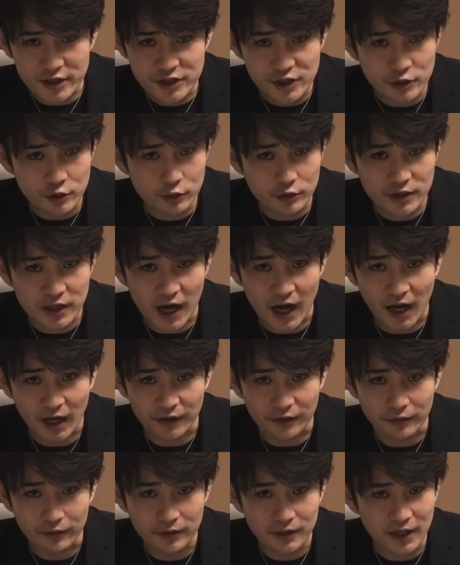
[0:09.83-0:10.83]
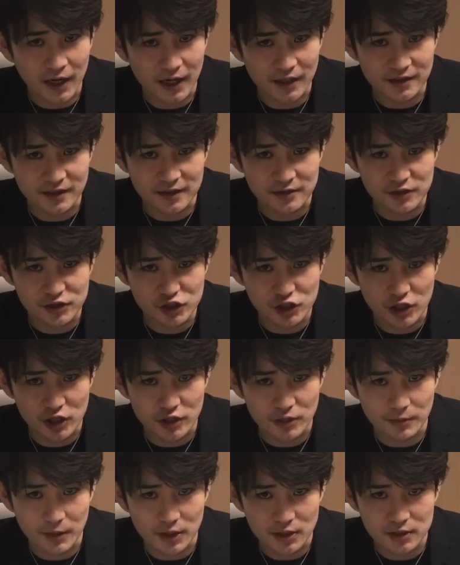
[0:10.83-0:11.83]
イジングカードを解説してい
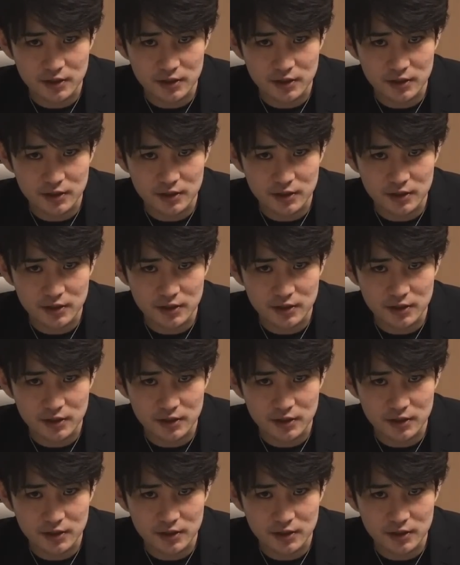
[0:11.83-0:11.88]
きま